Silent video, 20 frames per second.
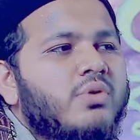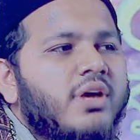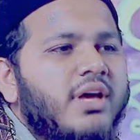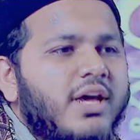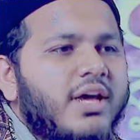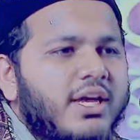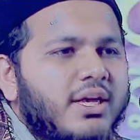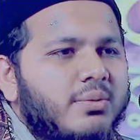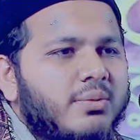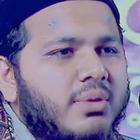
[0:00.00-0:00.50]

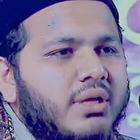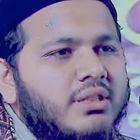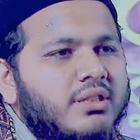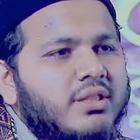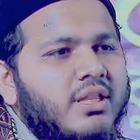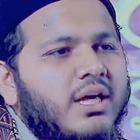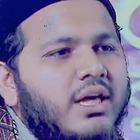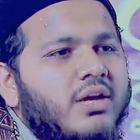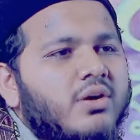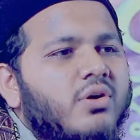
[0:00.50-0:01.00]
হে
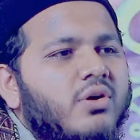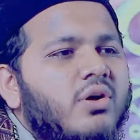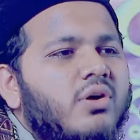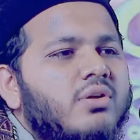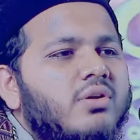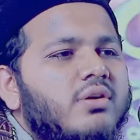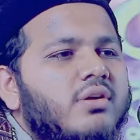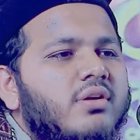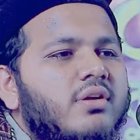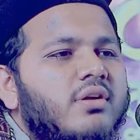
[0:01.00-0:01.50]
ঈমানদারগণ
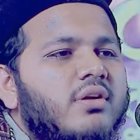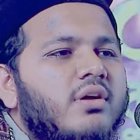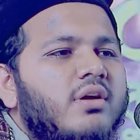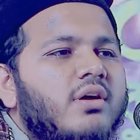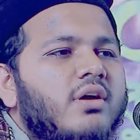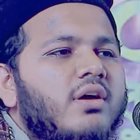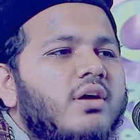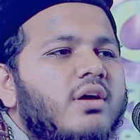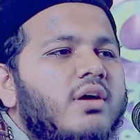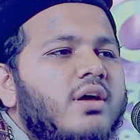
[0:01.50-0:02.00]

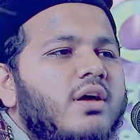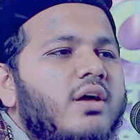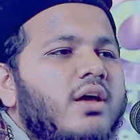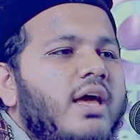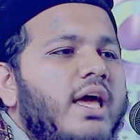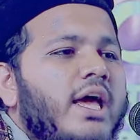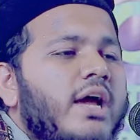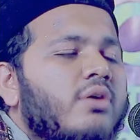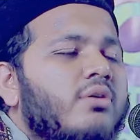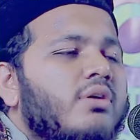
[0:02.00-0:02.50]

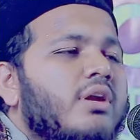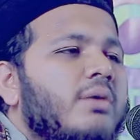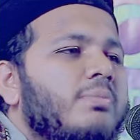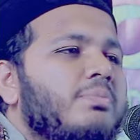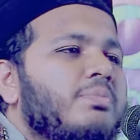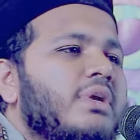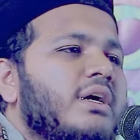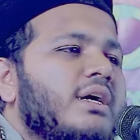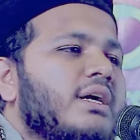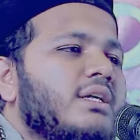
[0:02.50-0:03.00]
এখন
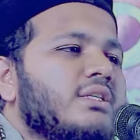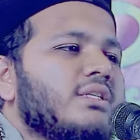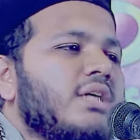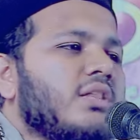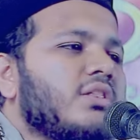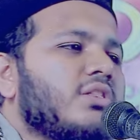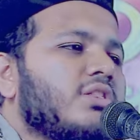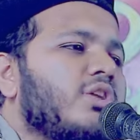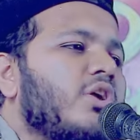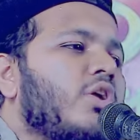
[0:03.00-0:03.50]
আপনাকে
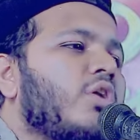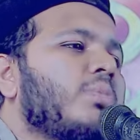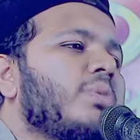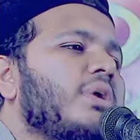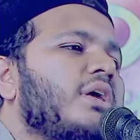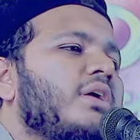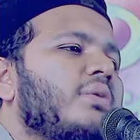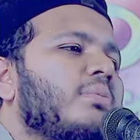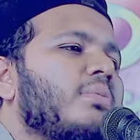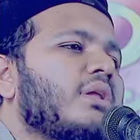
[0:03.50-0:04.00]
জানতে হবে
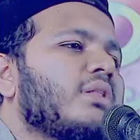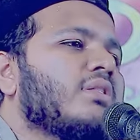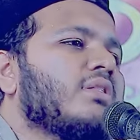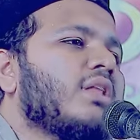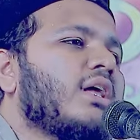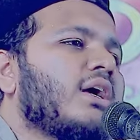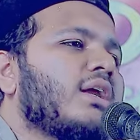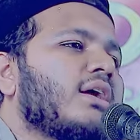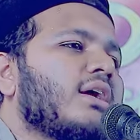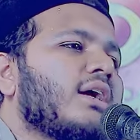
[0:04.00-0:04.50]

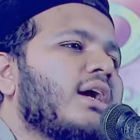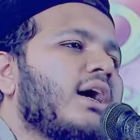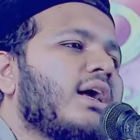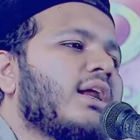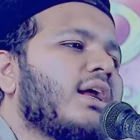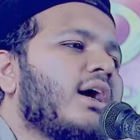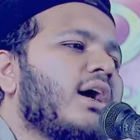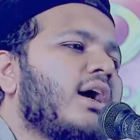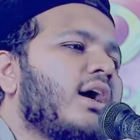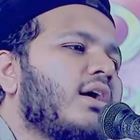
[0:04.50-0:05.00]
ইমানদার
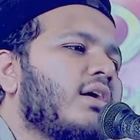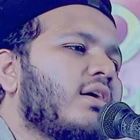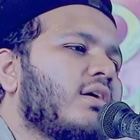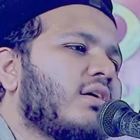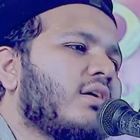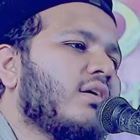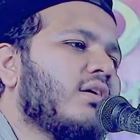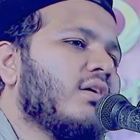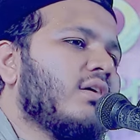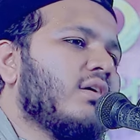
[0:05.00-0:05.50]
কারা
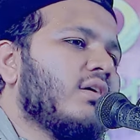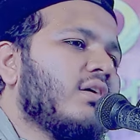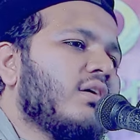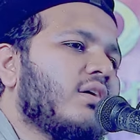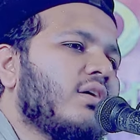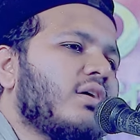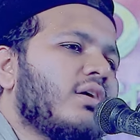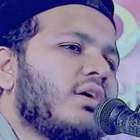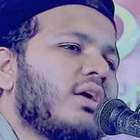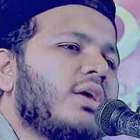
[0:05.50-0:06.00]

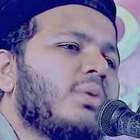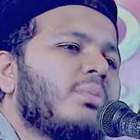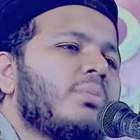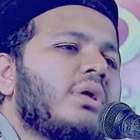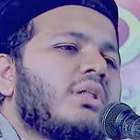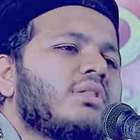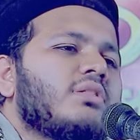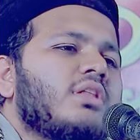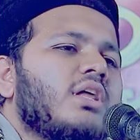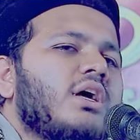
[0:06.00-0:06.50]

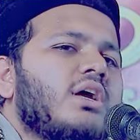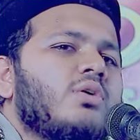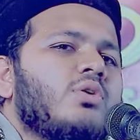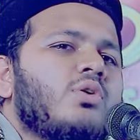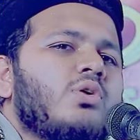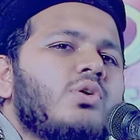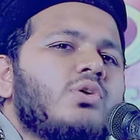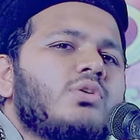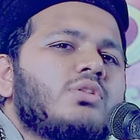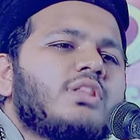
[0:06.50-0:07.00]
ইমানদার
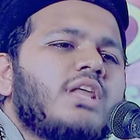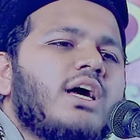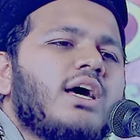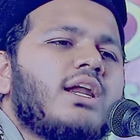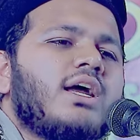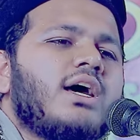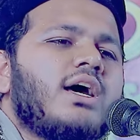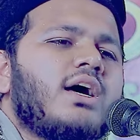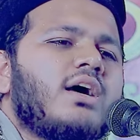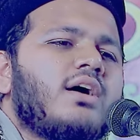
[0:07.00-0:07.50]
হলো
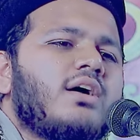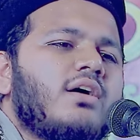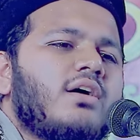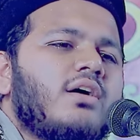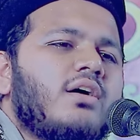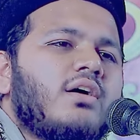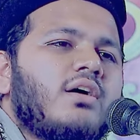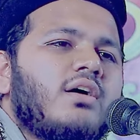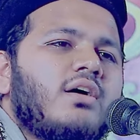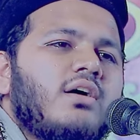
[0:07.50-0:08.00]
তারা
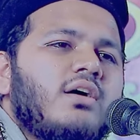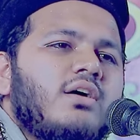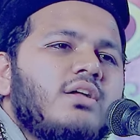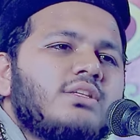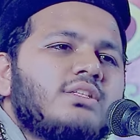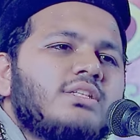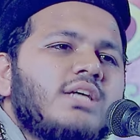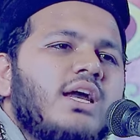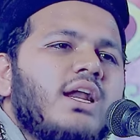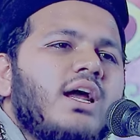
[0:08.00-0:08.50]

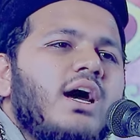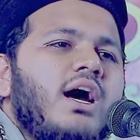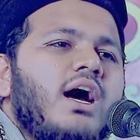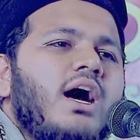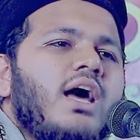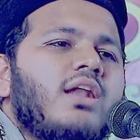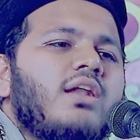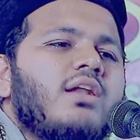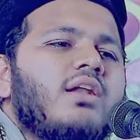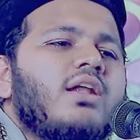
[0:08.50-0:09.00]
যারা
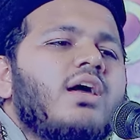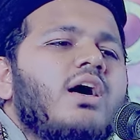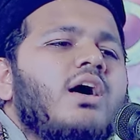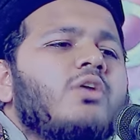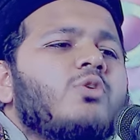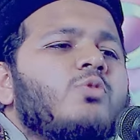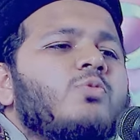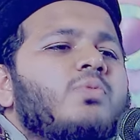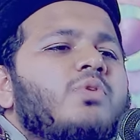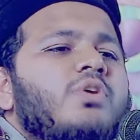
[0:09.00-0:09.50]

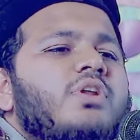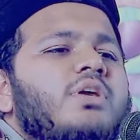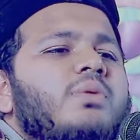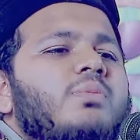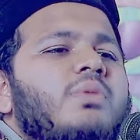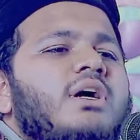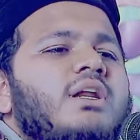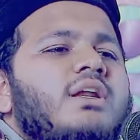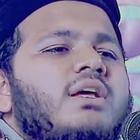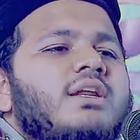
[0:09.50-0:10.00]
আল্লাহর উপর
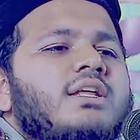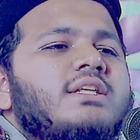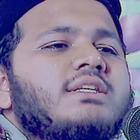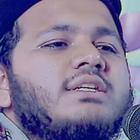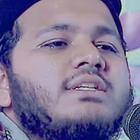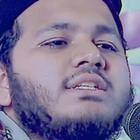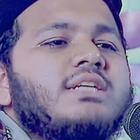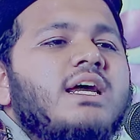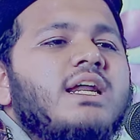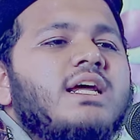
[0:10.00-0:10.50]
ইমান
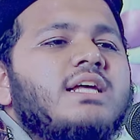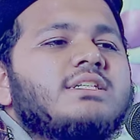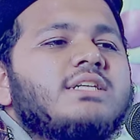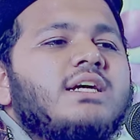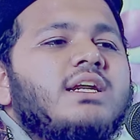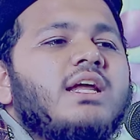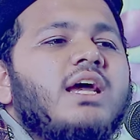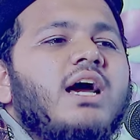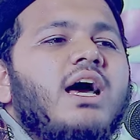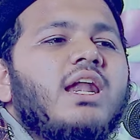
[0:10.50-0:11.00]
এনেছে যারা
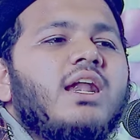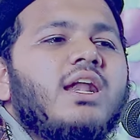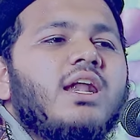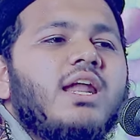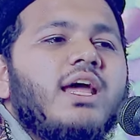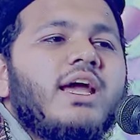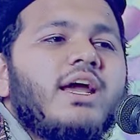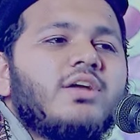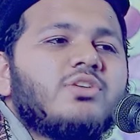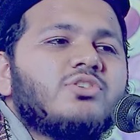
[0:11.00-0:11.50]
জানে
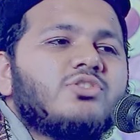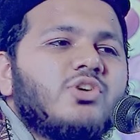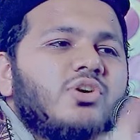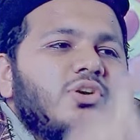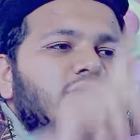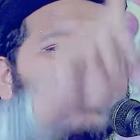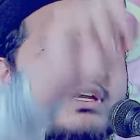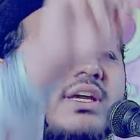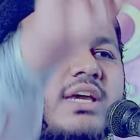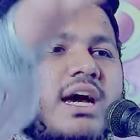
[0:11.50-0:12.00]
আল্লাহ একজন
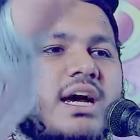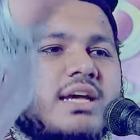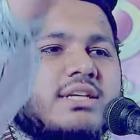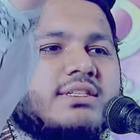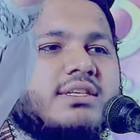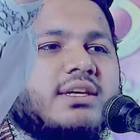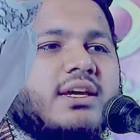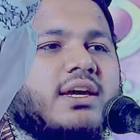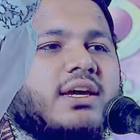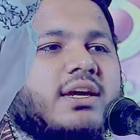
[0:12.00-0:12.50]
কি
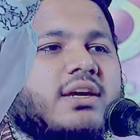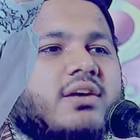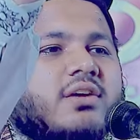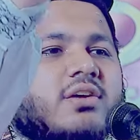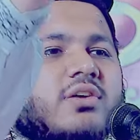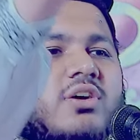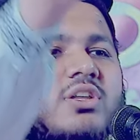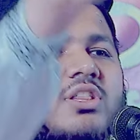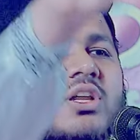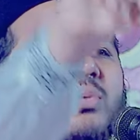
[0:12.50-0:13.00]
আছে
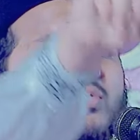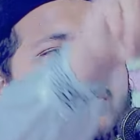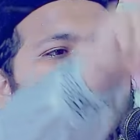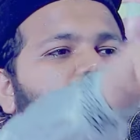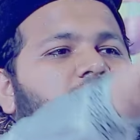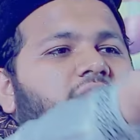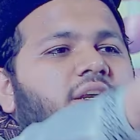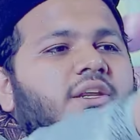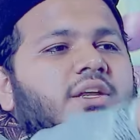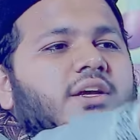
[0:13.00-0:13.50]
কথা
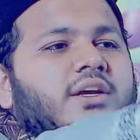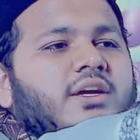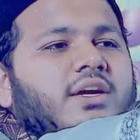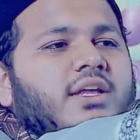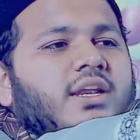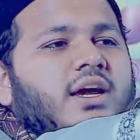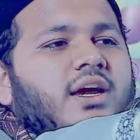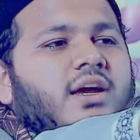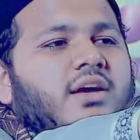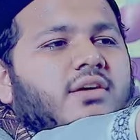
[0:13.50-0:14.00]
বলেন ঠিক
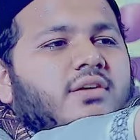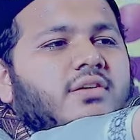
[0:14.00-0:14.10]
কিনা